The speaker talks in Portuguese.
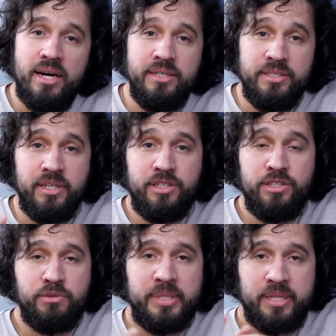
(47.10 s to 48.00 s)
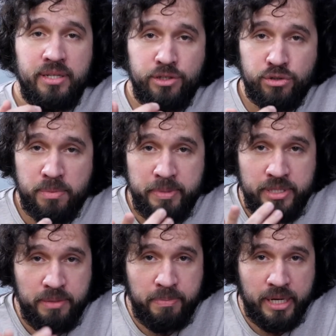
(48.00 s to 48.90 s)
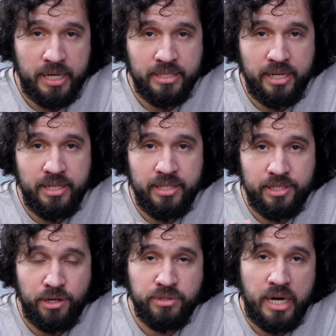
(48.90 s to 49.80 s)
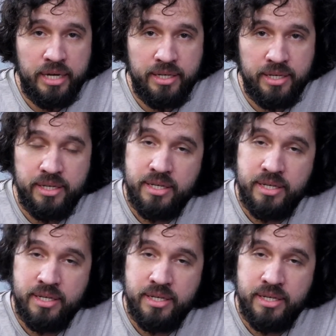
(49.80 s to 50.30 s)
antes da gente começar, deixa eu só pedir para a galera aí deixar o like